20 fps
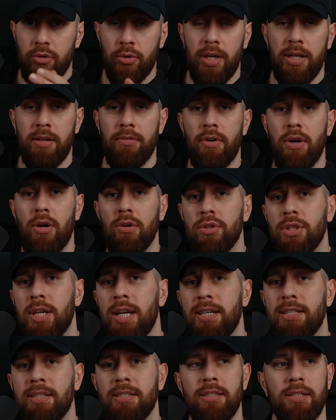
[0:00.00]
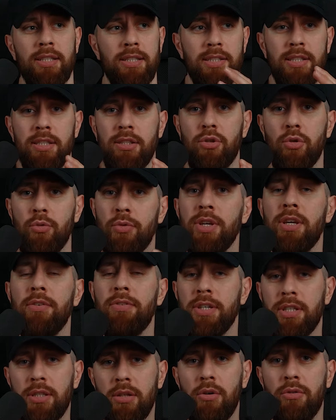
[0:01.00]
zu einer Frau Frau sagst, dass sie zu viel
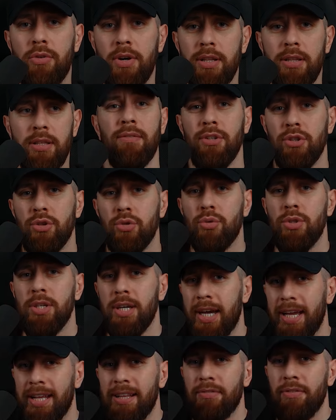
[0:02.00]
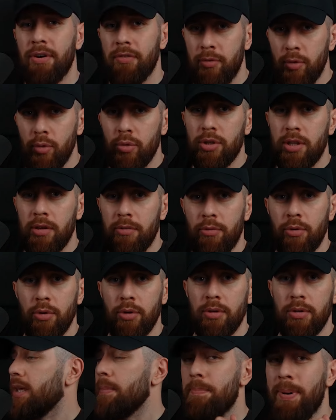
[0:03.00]
Gewicht drauf hat, wirst du direkt verflucht dafür,
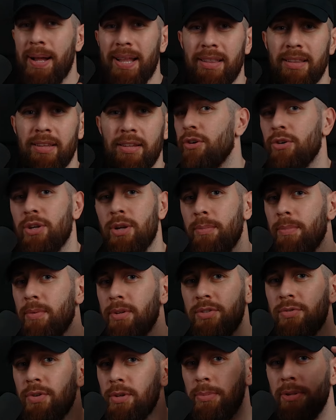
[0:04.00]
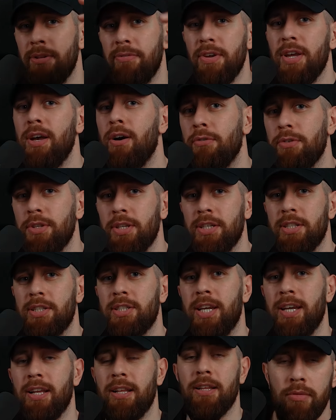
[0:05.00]
gebannt oder es wird mit dem Finger auf dich
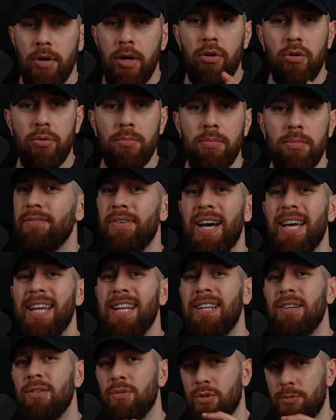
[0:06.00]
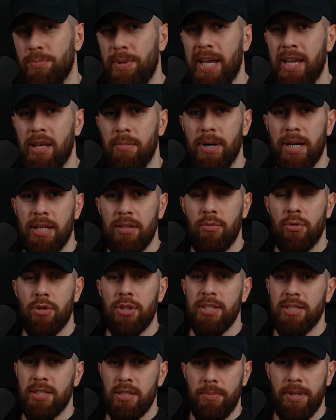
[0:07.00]
gezeigt. Warum? Weil uns beigebracht
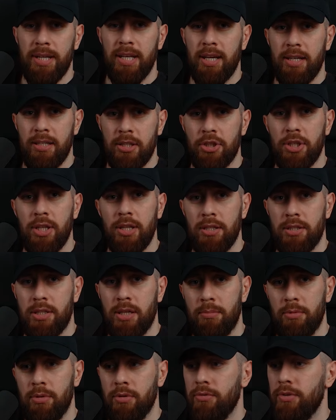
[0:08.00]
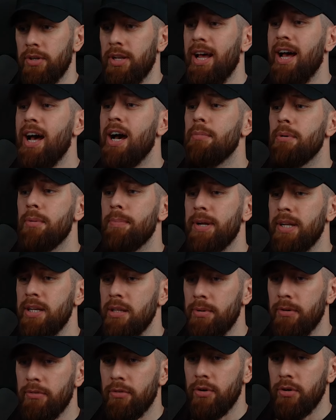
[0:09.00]
wurde, dass die Männer keine Standards haben dürfen. Aber mein
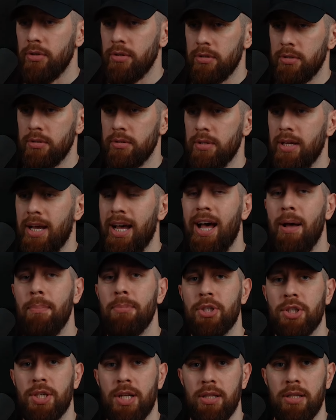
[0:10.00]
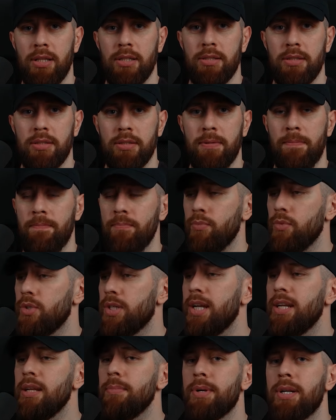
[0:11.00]
lieber Freund, habe Standards.
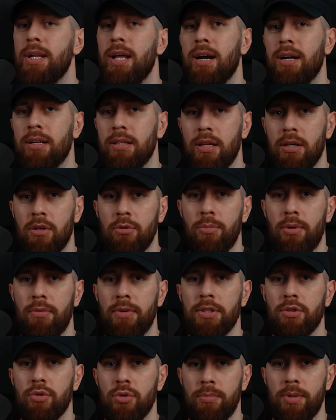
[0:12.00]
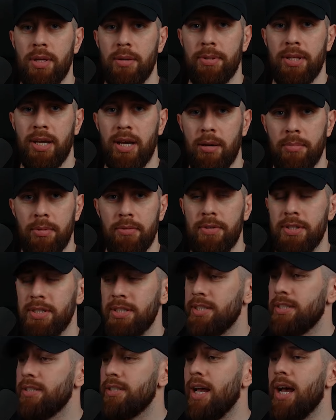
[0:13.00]
Sei dem Klaren darüber, was du im Leben haben
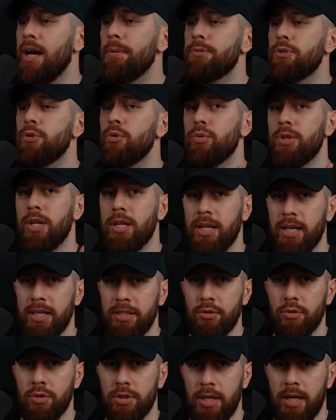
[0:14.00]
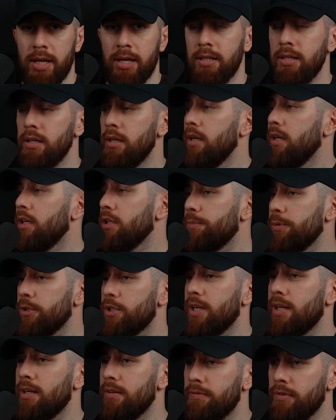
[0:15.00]
willst. Es ist absolut dein Recht zu sagen, ich
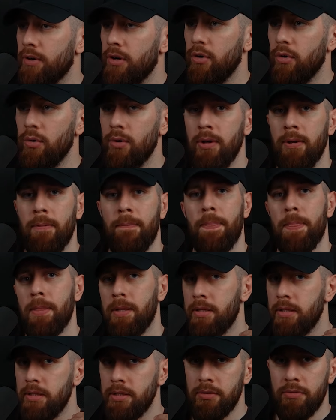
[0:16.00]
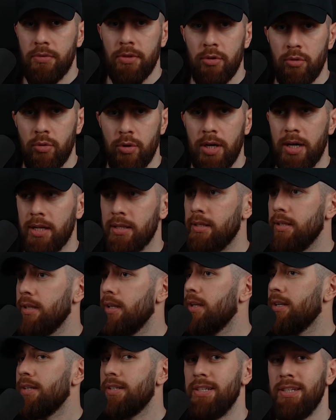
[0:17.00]
möchte eine Frau, die diese Figur hat,
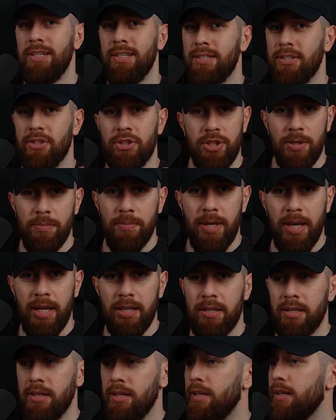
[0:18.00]
die ins Gym geht,